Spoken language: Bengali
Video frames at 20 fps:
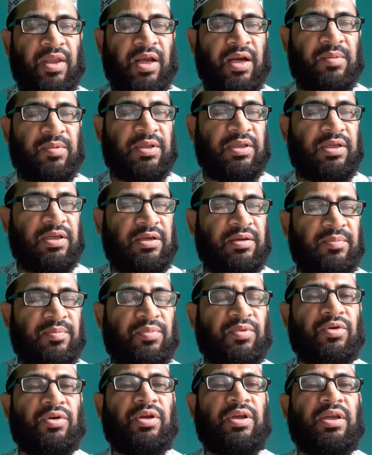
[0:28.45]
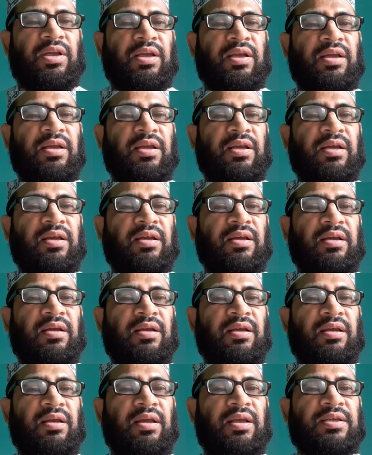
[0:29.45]
আমাদের বই
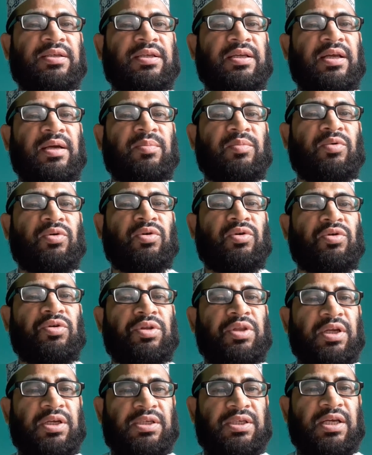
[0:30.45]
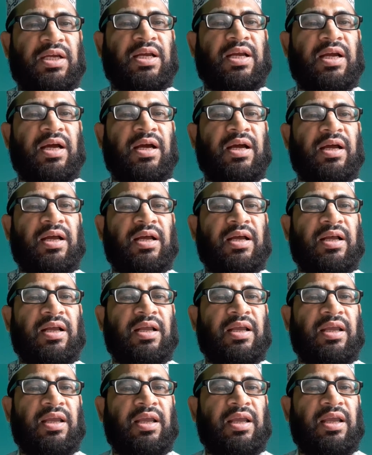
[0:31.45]
ইসলাম ও নৈতিক শিক্ষা
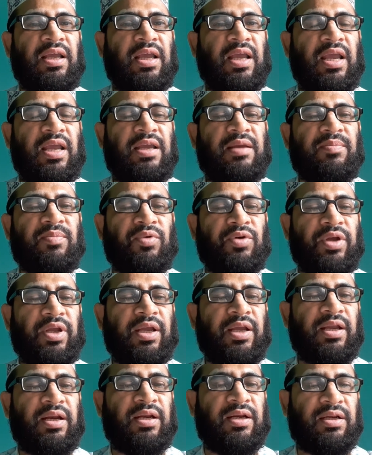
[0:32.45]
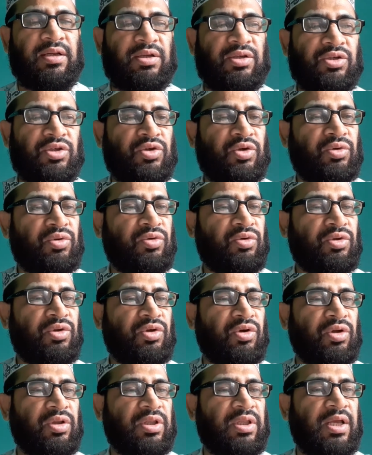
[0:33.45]
এই বইয়ের চতুর্থ
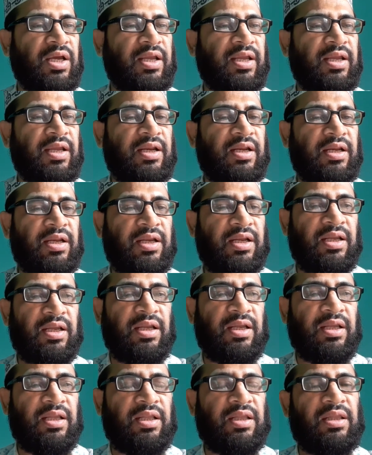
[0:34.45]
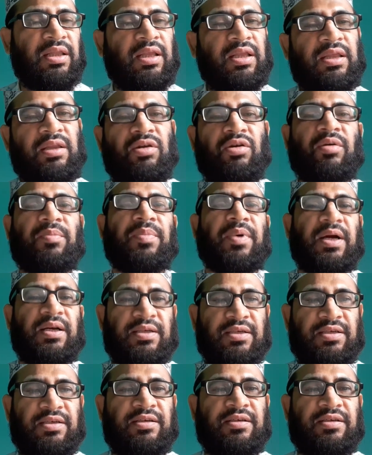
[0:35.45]
অধ্যায়ের দ্বিতীয় পাঠ